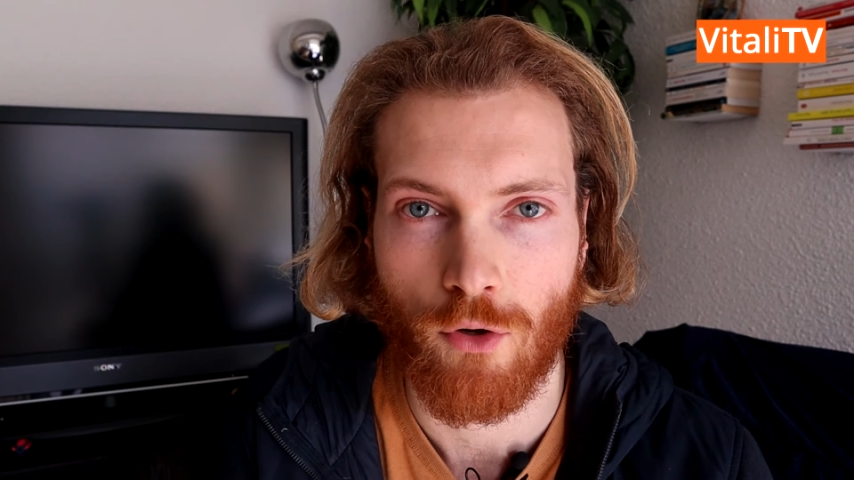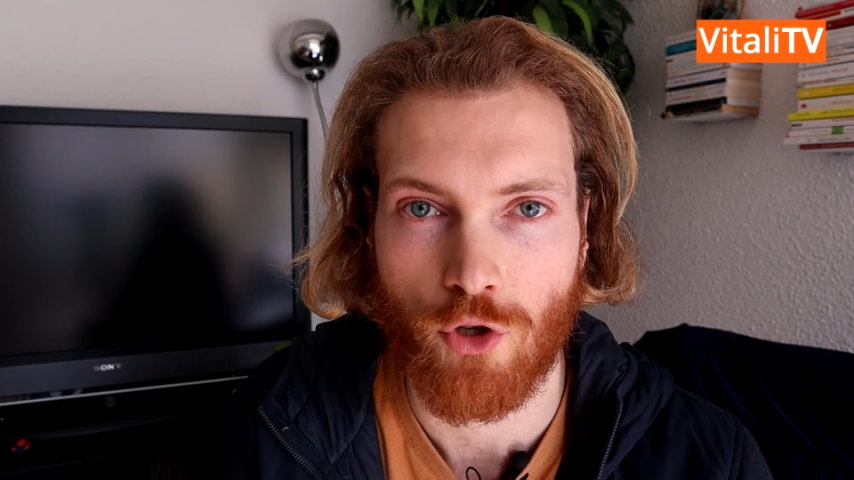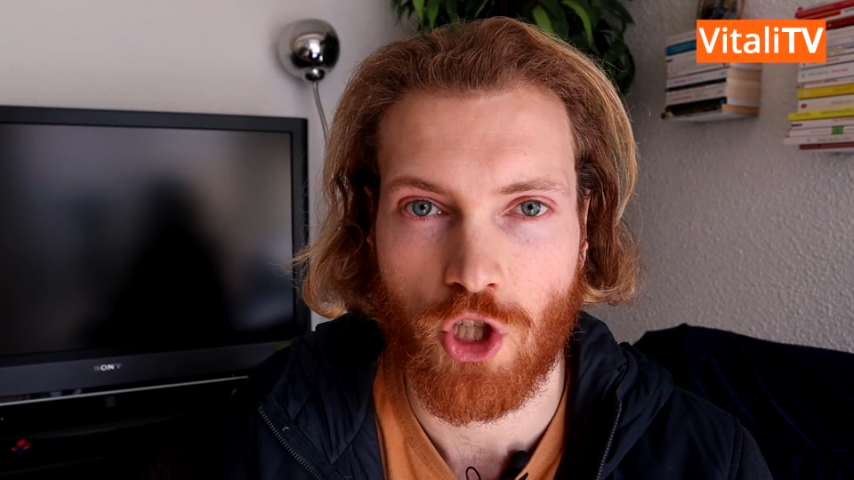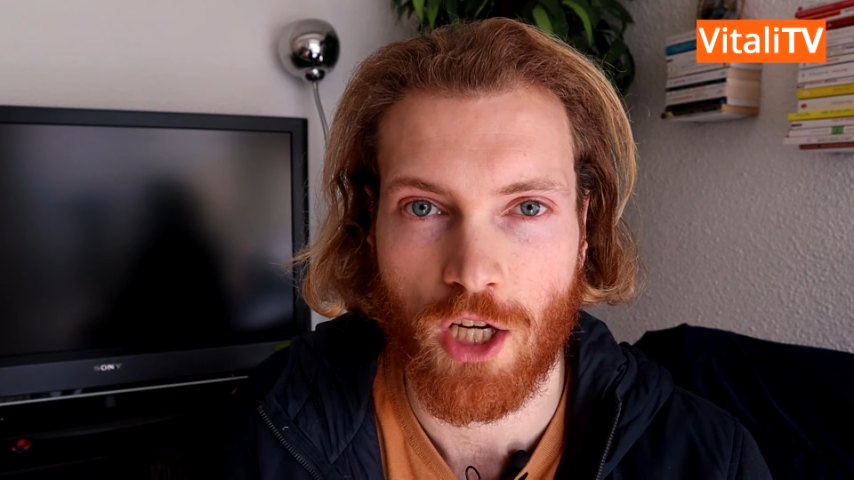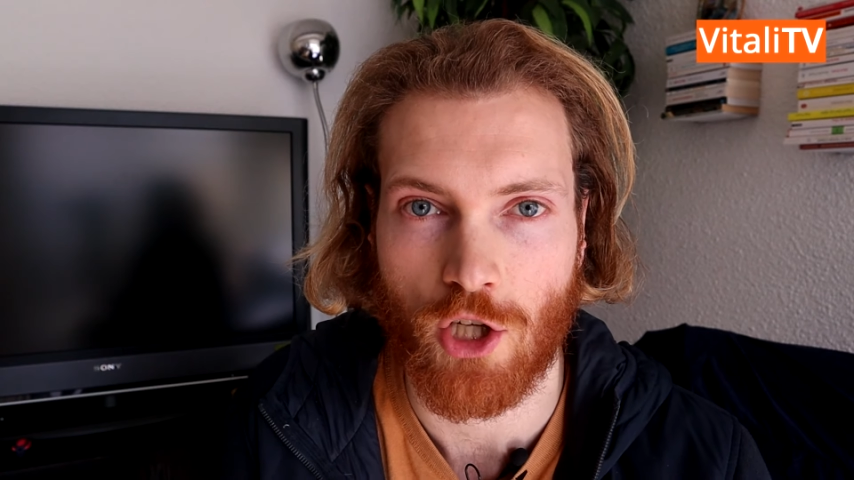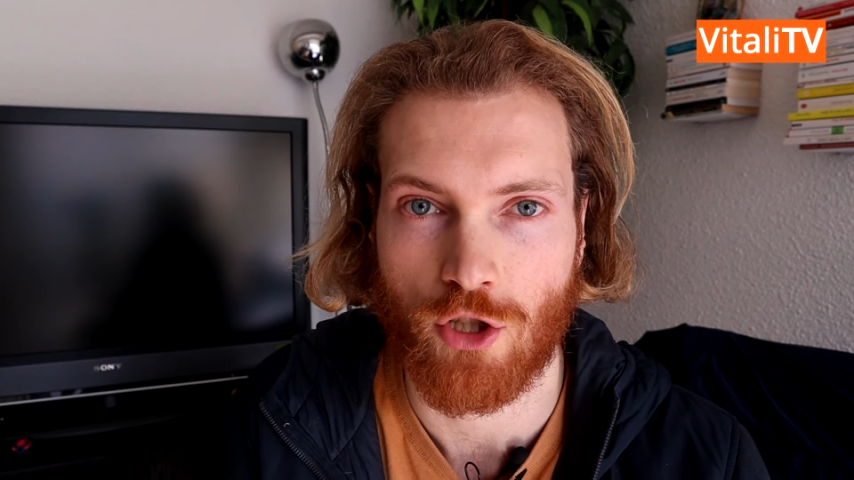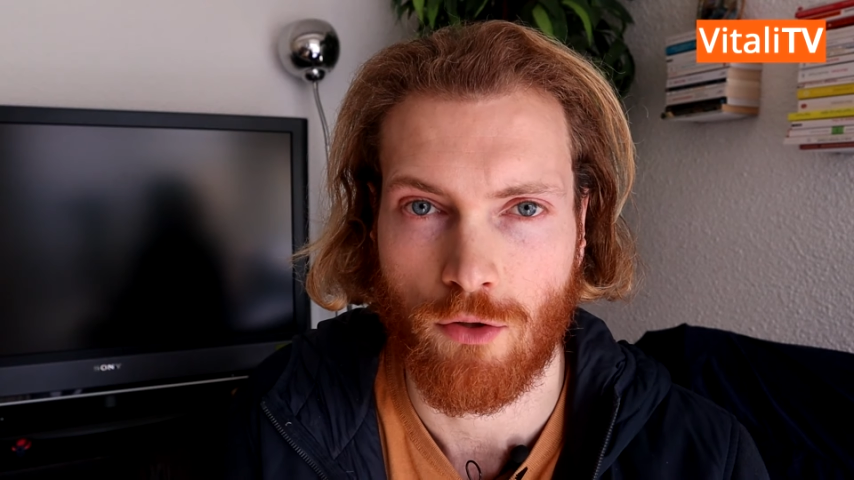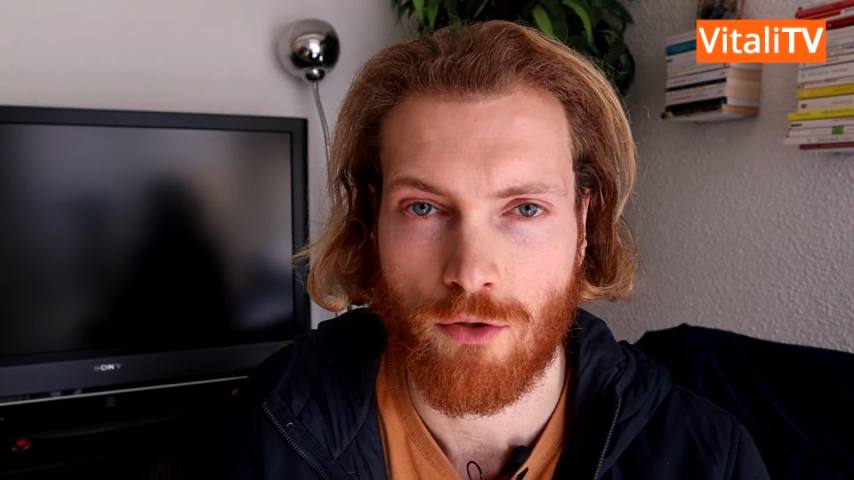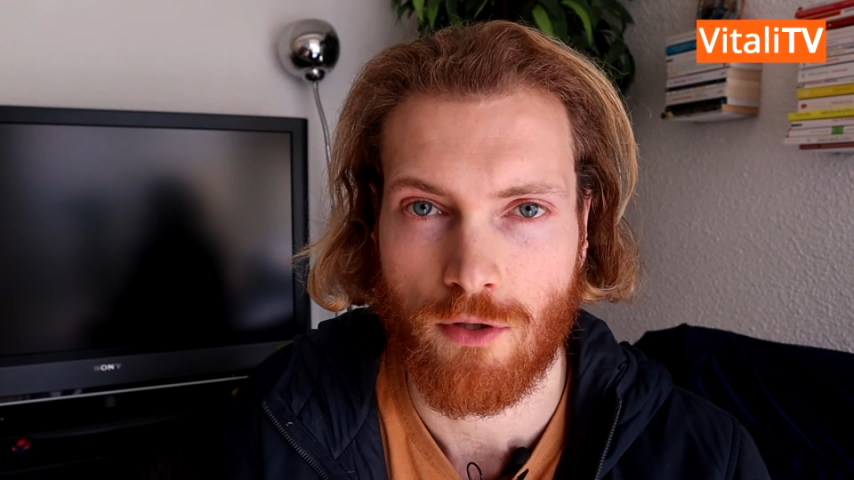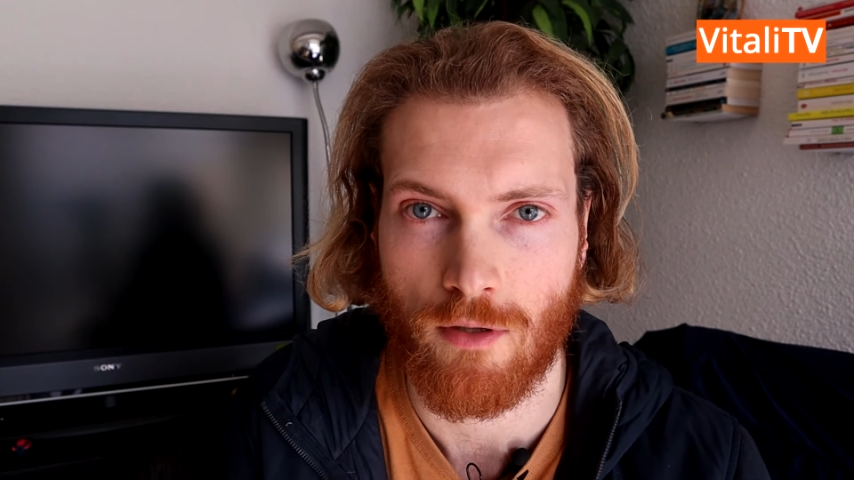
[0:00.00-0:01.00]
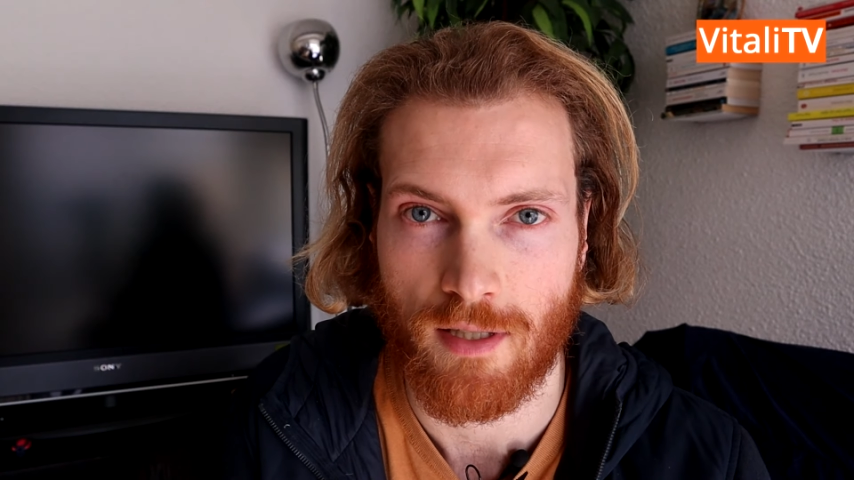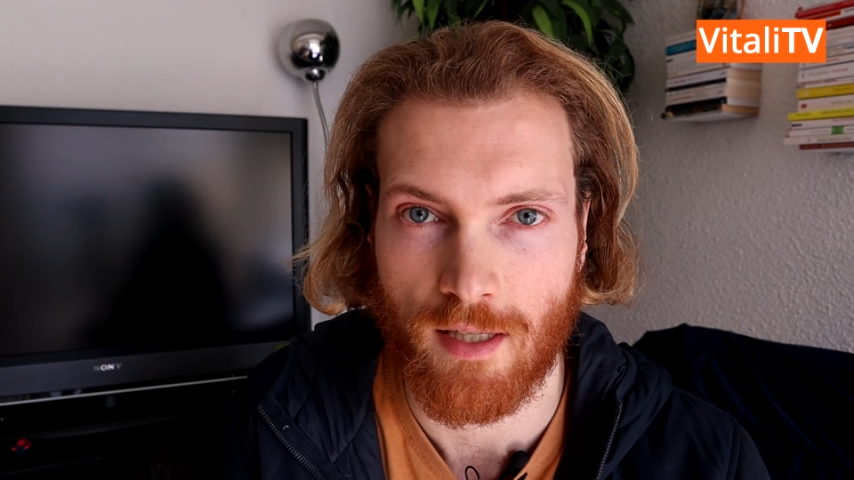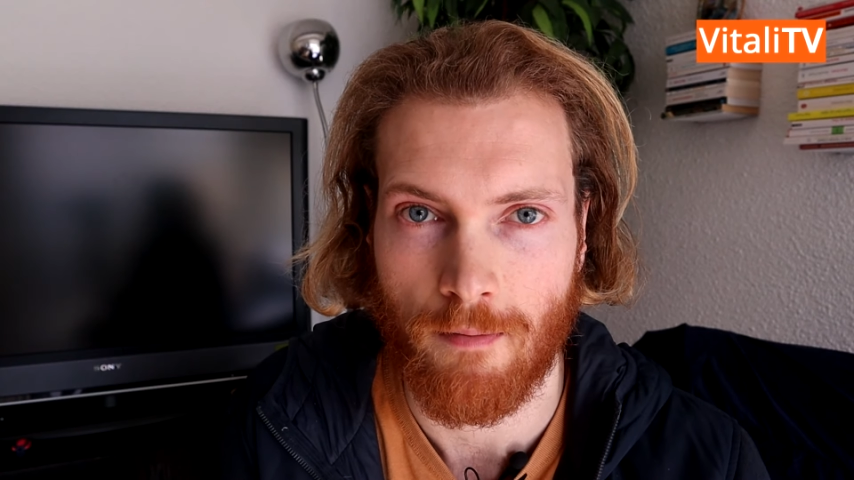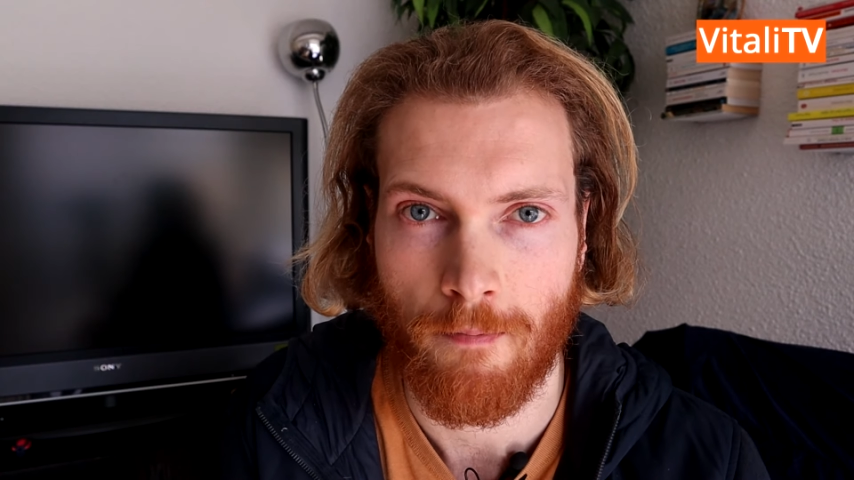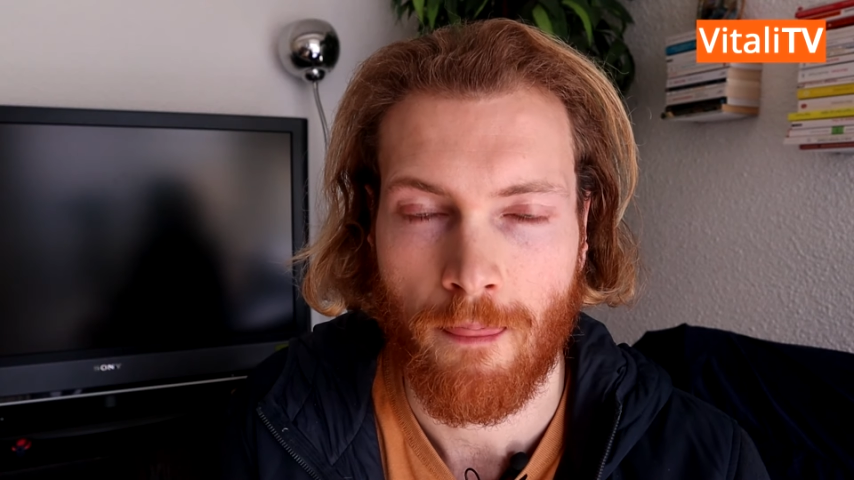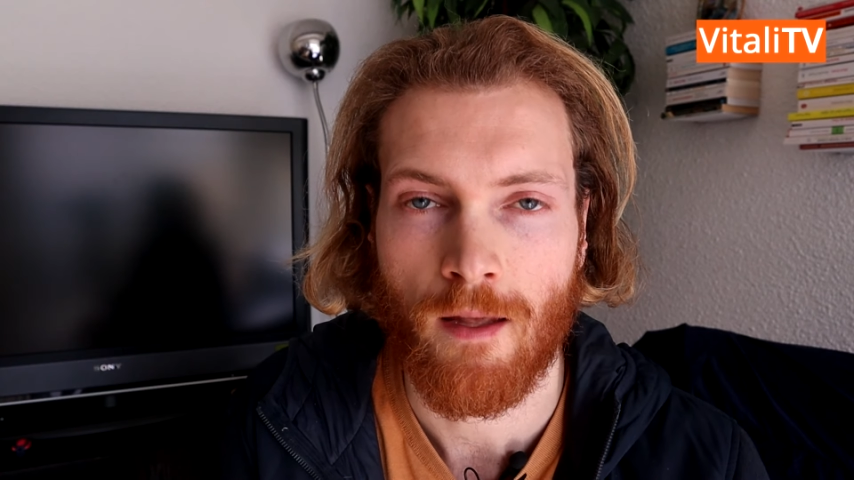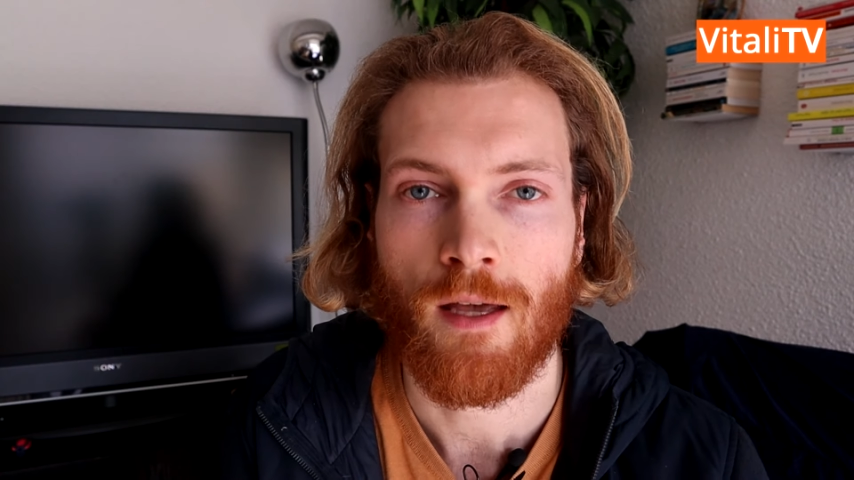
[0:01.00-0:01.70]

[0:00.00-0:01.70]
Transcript: recherches dans ce sens-là.